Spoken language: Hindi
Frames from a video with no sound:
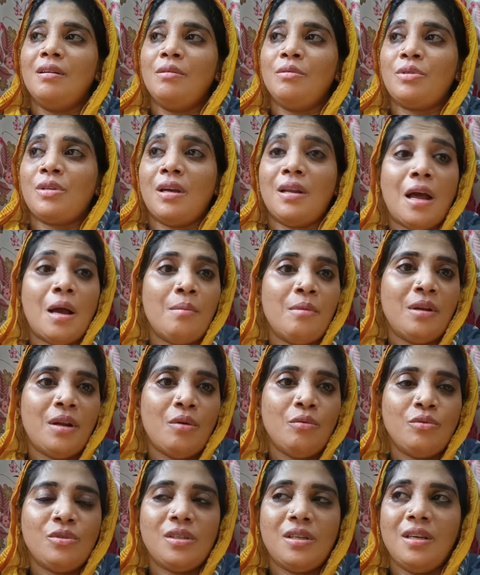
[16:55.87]
उसका नाम
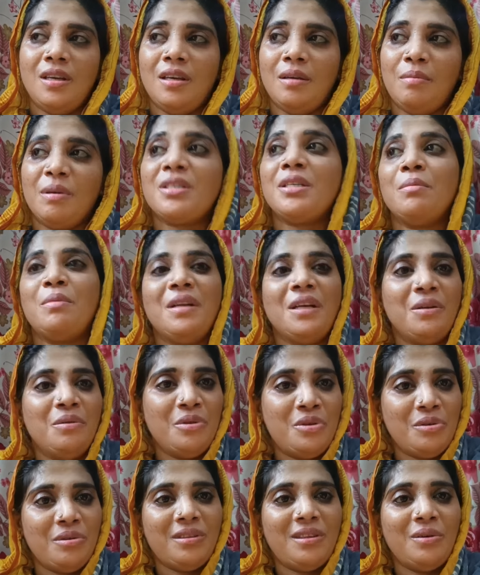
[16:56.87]
अनाउंस किए बच्चे बड़े
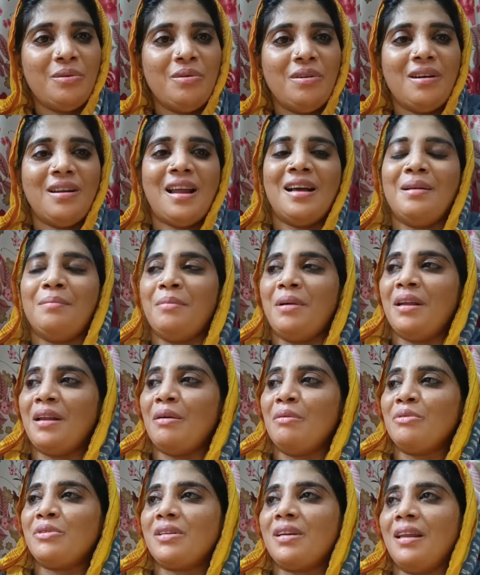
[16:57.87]
खुश होते हैं उन लोग का नाम
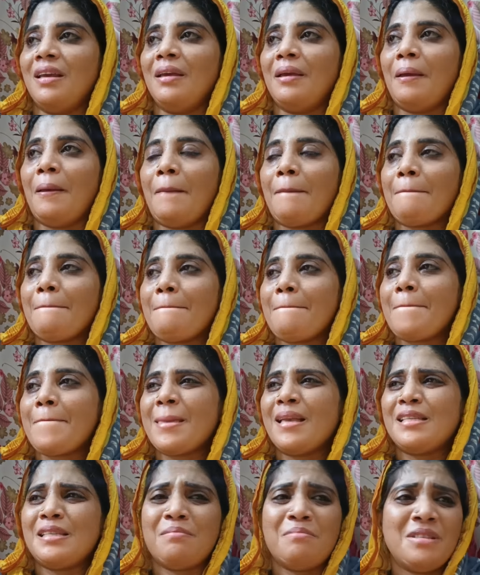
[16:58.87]
अनाउंस करेंगे
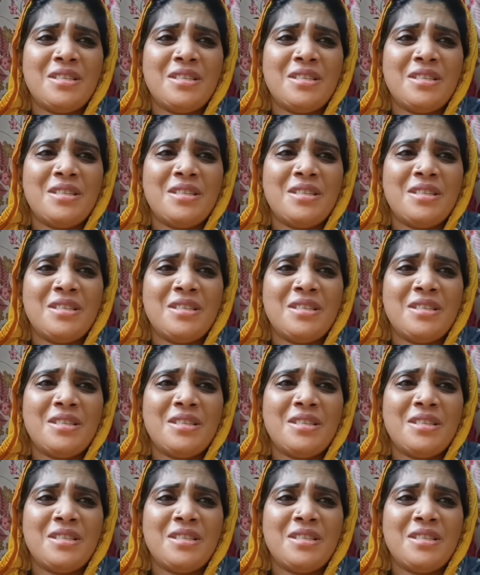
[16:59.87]
सब